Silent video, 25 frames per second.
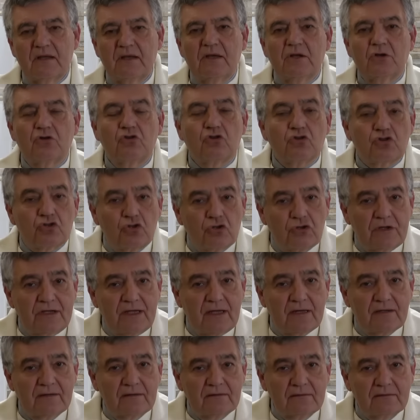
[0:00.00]
Nos
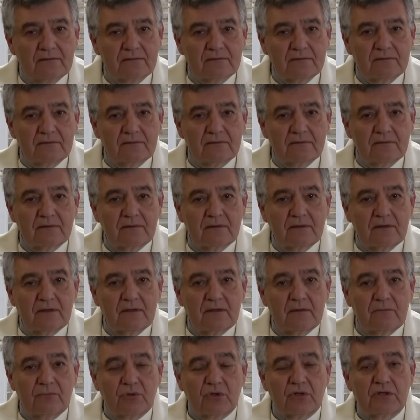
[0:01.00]
odian
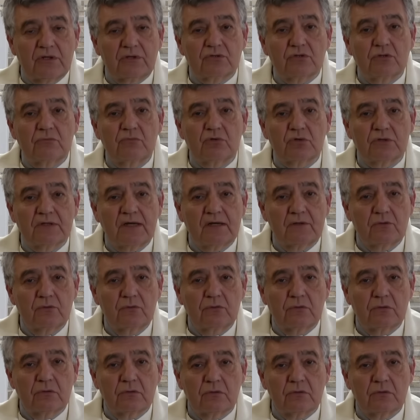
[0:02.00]
porque somos la luz.